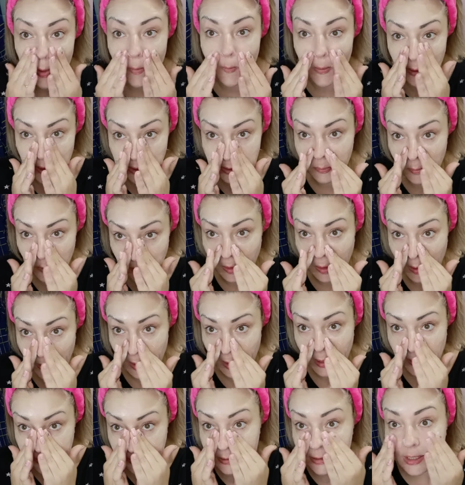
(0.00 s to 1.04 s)
поэтому
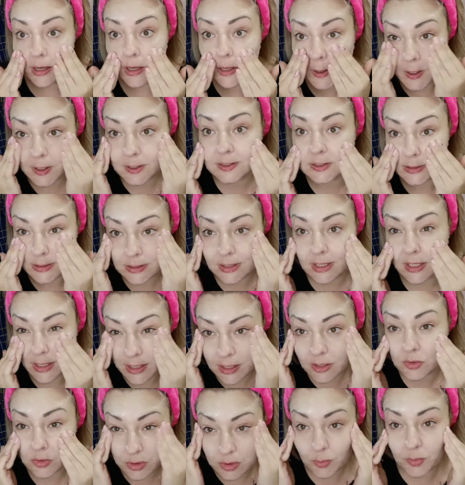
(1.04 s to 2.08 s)
я как
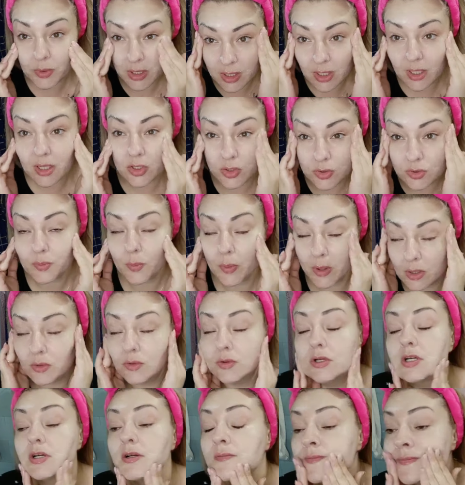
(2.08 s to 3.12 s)
следует прохожусь по
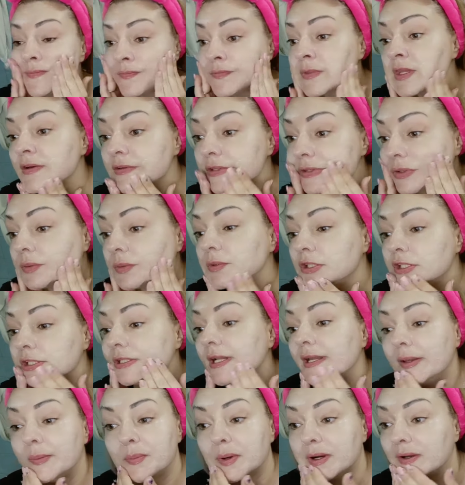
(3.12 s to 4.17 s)
коже, в том
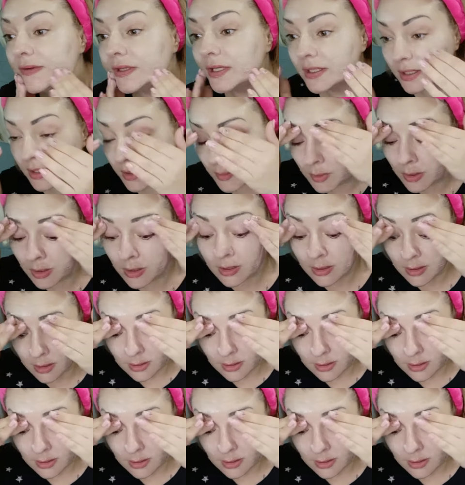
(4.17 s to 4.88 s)
числе и по векам.